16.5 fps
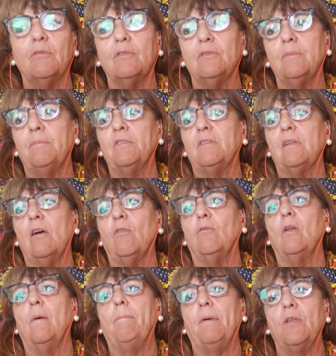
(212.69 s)
porque siempre estaba
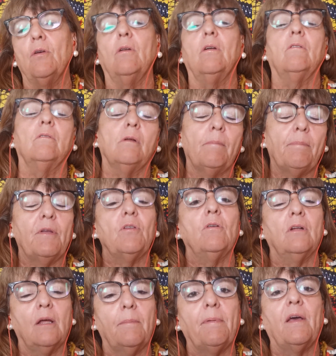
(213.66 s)
con los españoles, con los
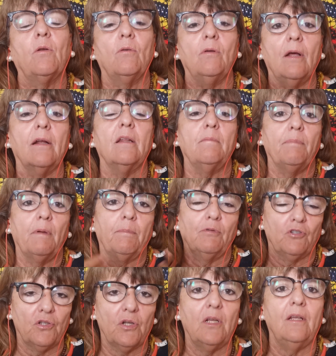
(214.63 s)
españoles que pegaron la gripe.
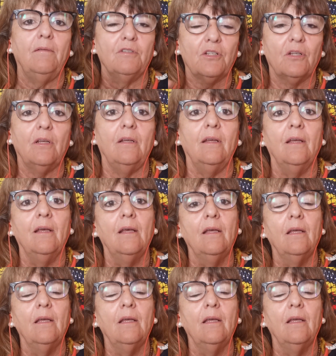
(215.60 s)
Pues sí, sí.